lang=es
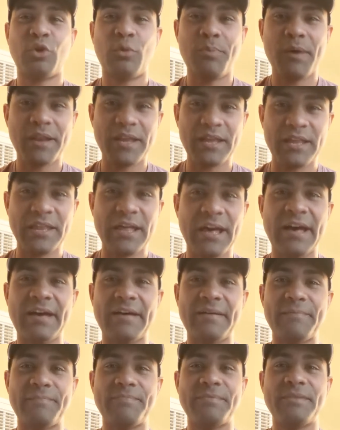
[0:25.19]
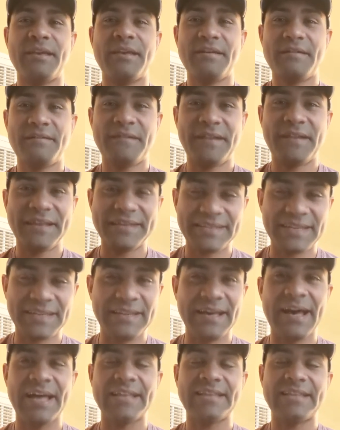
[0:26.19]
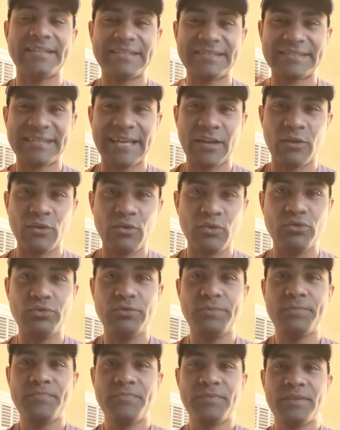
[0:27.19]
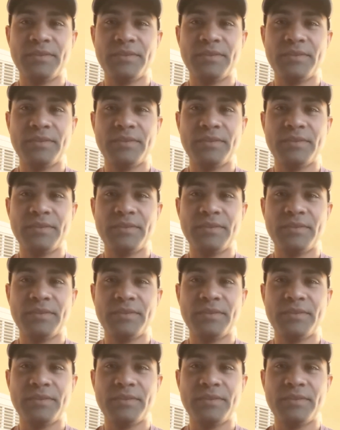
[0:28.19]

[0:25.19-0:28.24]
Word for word: prosperidad, felicidad, salud,